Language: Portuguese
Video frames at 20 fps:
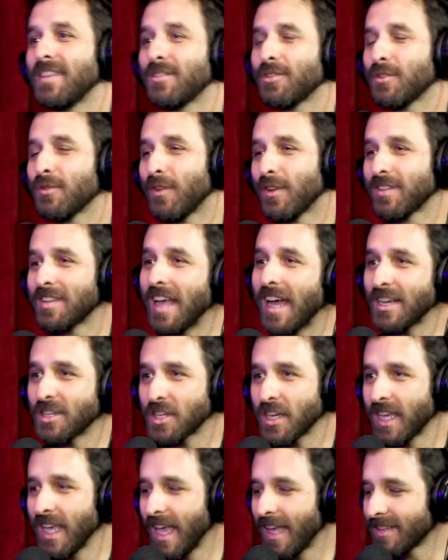Mas isso você
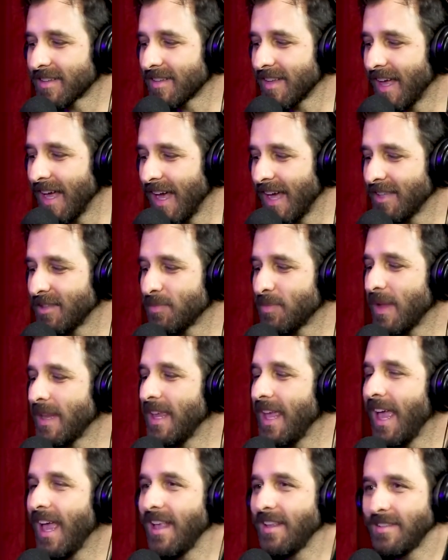acha que essa
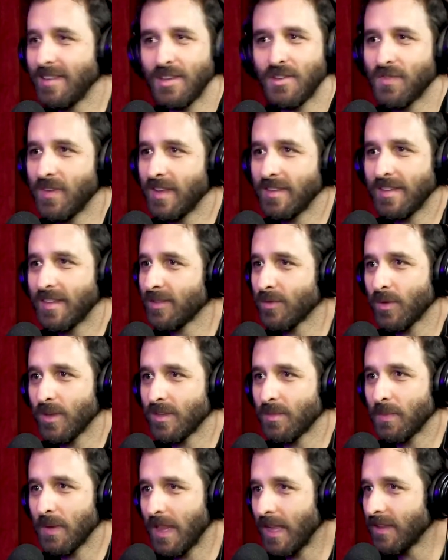experiência de fazer as
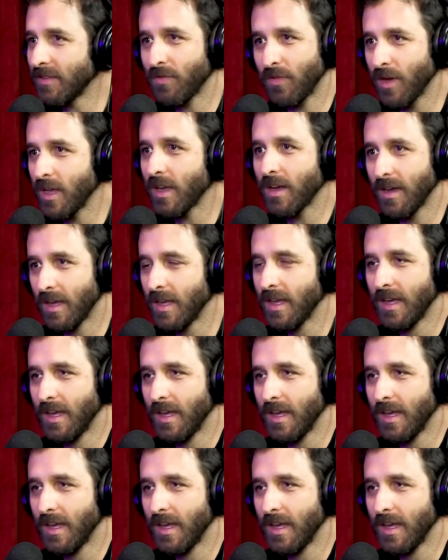coisas pelada foi.